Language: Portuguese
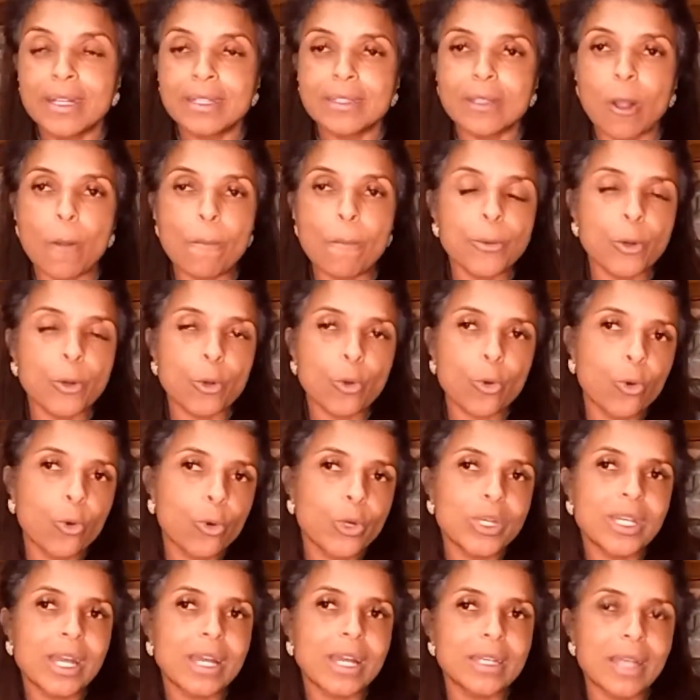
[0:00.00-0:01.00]
Então
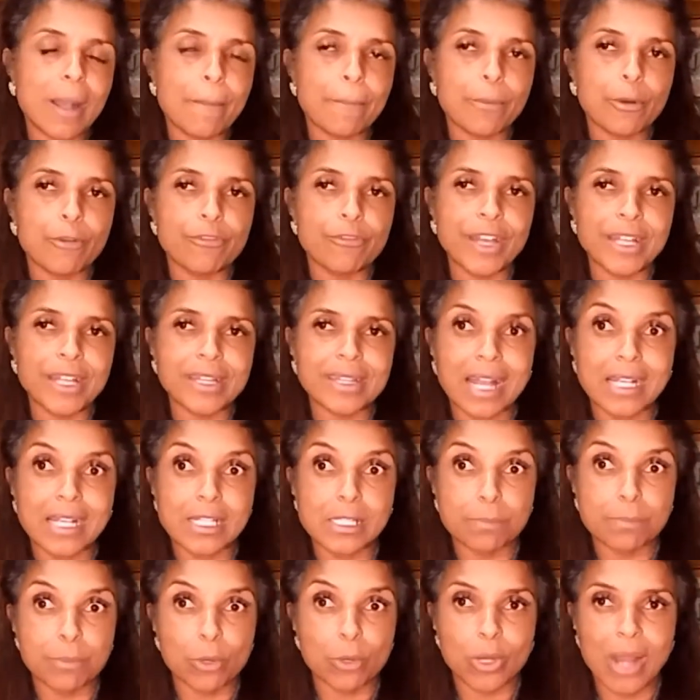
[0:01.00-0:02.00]
procure aí aproveitar,
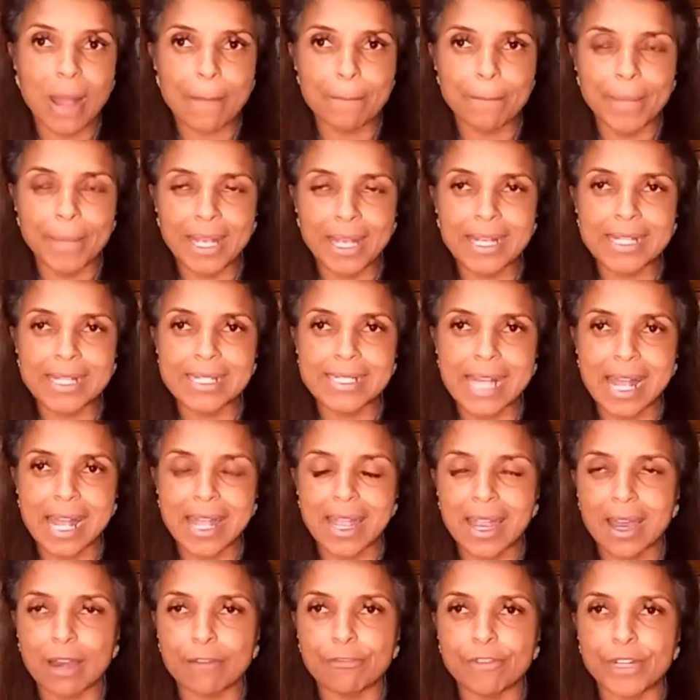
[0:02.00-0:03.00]
explorar bem essa
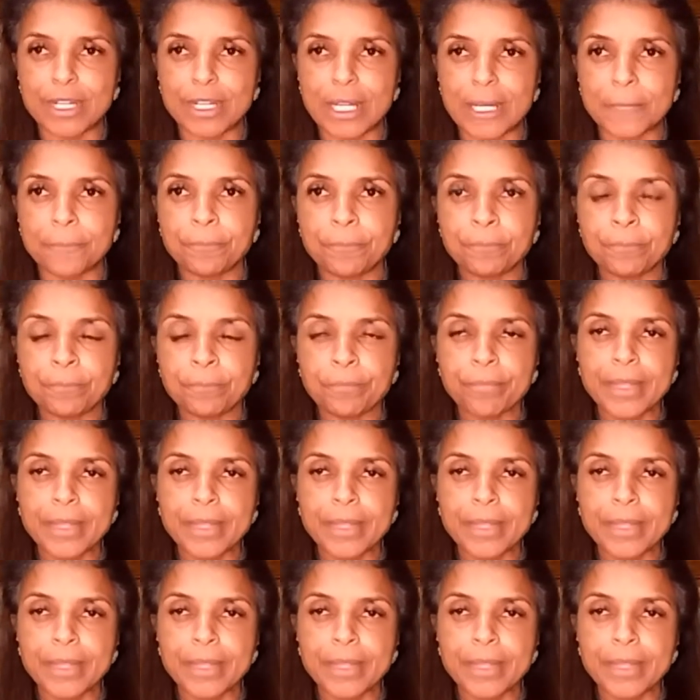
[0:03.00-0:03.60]
erva, né?